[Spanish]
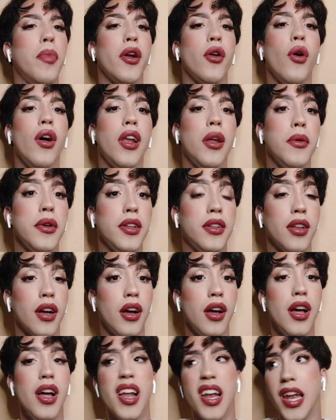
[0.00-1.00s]
para no darle vista.
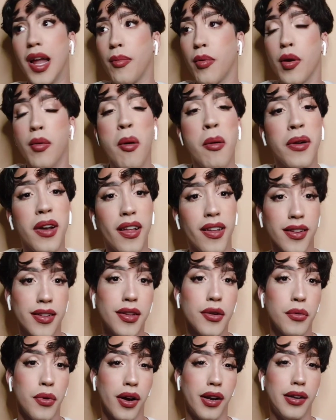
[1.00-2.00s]
La promo me la
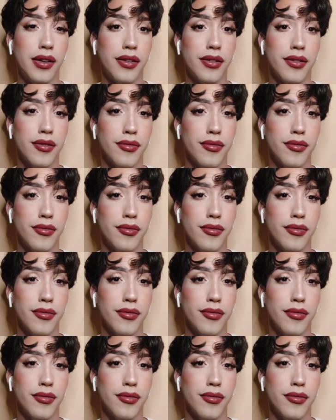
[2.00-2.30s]
diste igual.